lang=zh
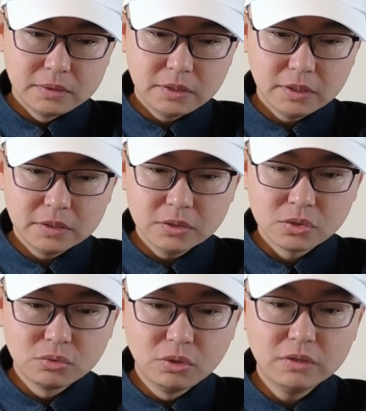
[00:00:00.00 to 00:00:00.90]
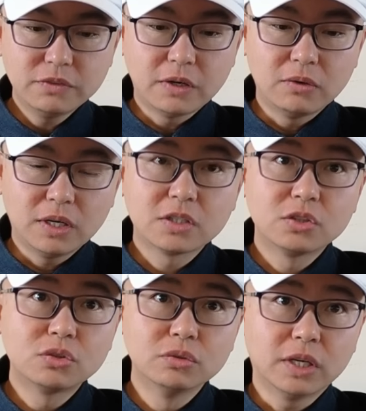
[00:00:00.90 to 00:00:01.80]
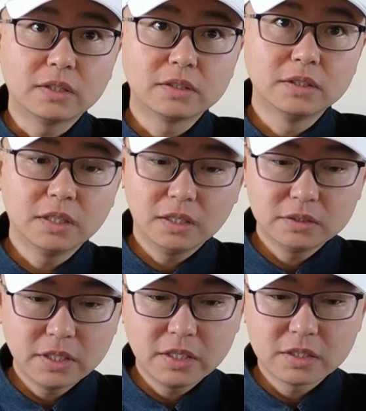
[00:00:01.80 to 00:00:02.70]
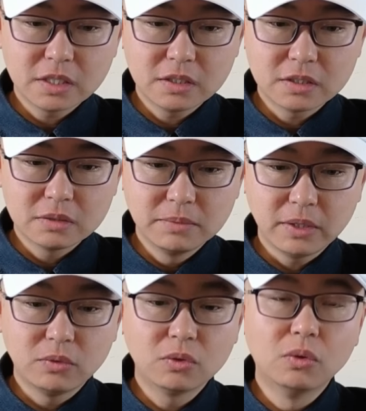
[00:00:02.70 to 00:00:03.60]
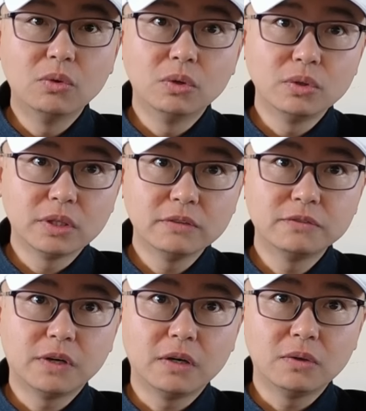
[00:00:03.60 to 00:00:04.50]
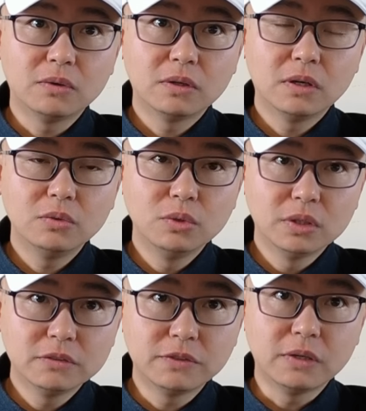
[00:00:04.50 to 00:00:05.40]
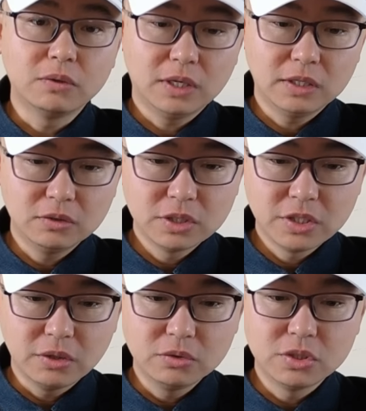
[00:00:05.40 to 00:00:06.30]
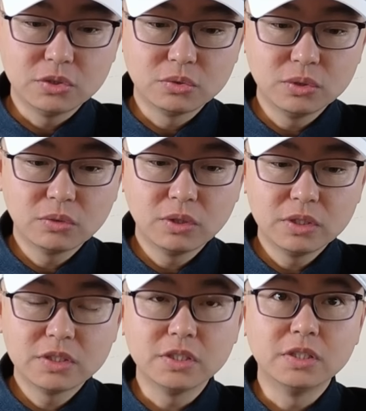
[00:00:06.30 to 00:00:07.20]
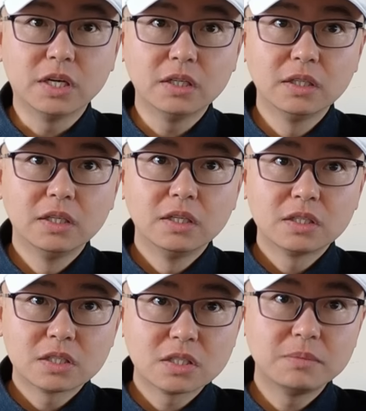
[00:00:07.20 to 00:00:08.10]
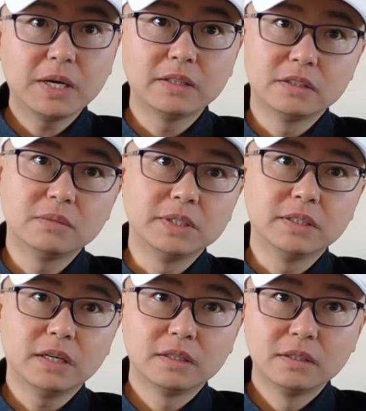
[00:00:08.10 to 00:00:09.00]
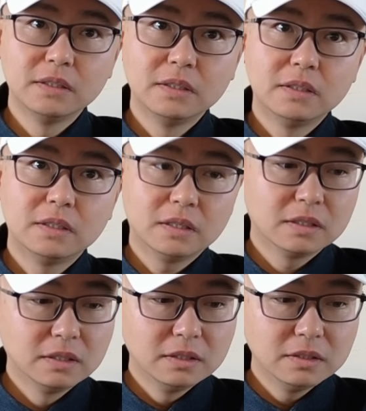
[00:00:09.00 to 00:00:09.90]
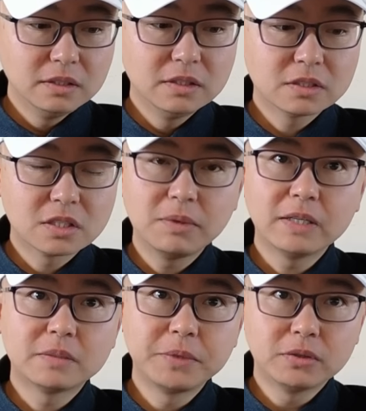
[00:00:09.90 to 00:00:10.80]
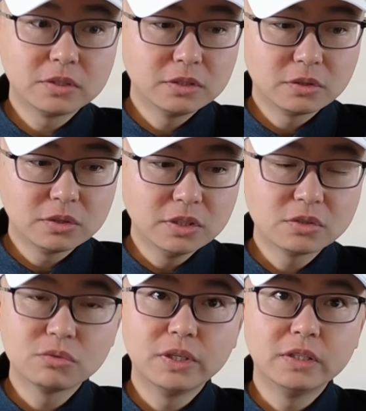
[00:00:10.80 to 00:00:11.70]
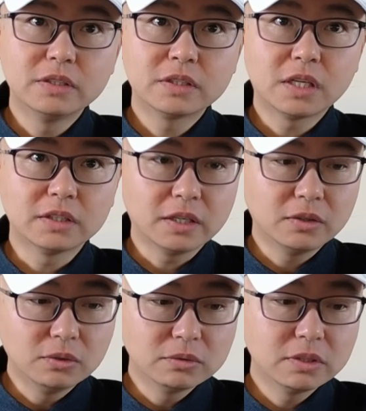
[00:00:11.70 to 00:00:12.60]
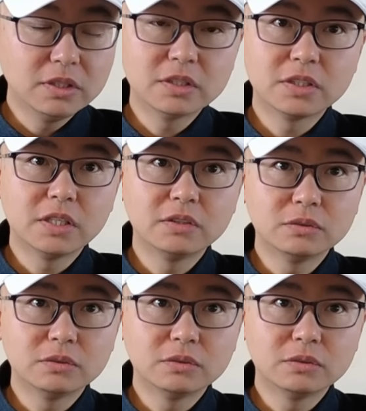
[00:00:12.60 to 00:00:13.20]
这个苏林访华是重大事件啊，这个事儿是美国拱火越南访啊，越南反华，然后挑起中越关系紧张失败的证明啊啊，你的失败标志就是人苏林上台后第一时间